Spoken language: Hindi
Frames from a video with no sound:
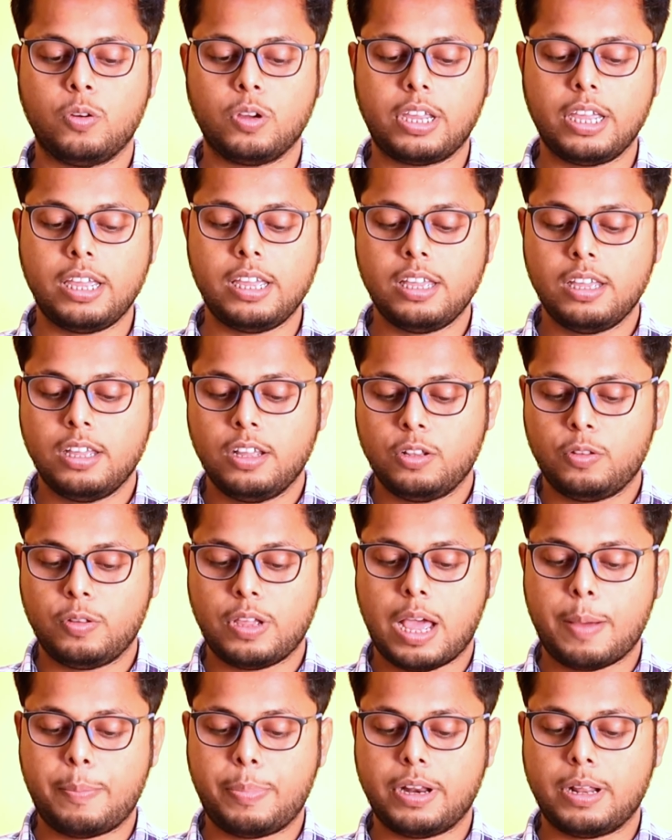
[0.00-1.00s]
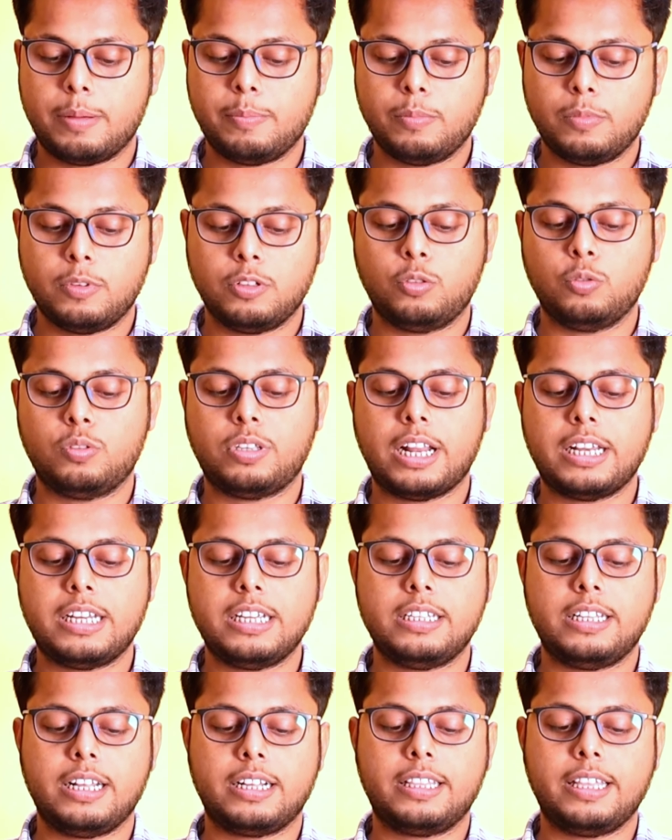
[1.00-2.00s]
ओके तो यहाँ पर हम दूसरा
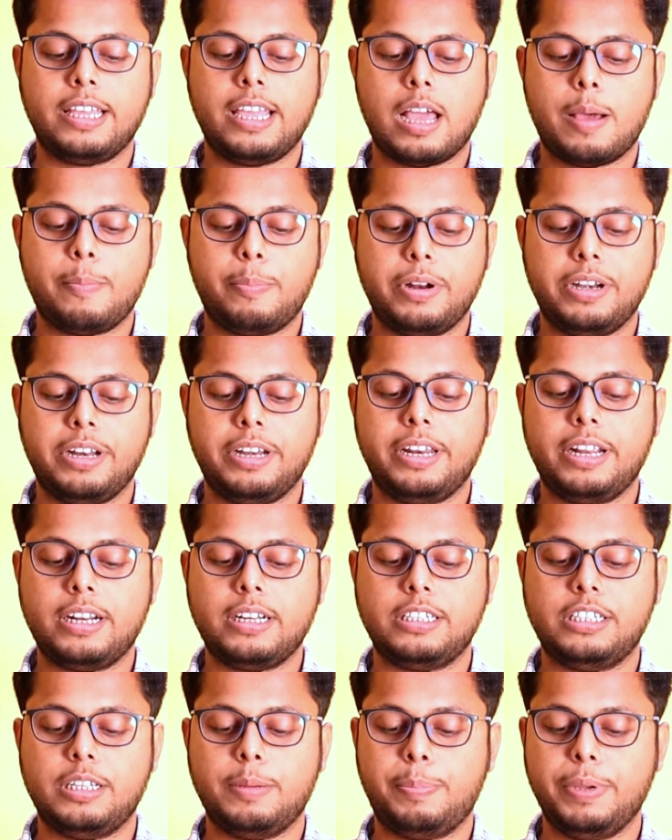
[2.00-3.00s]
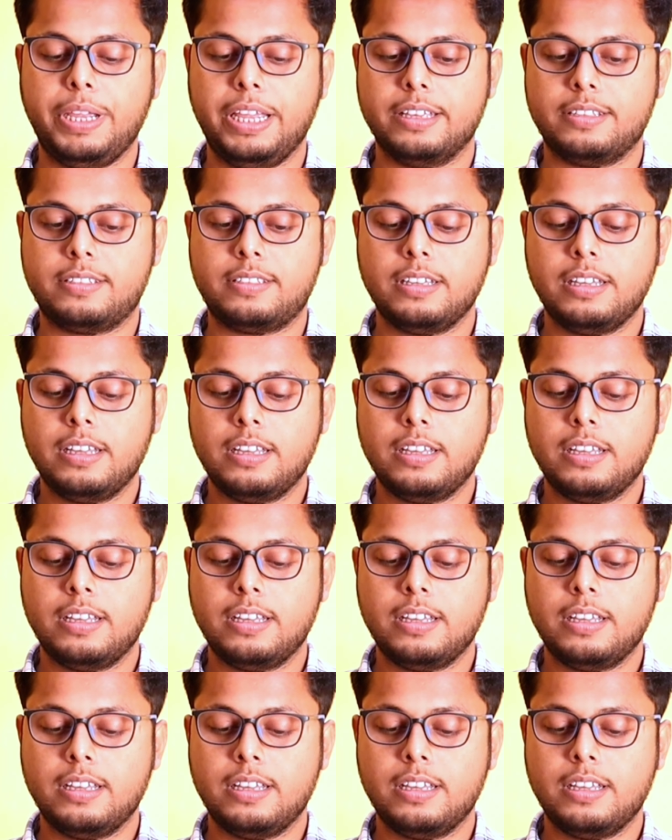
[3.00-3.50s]
चीज़ देखते हैं यहाँ पर डिटेक्ट जी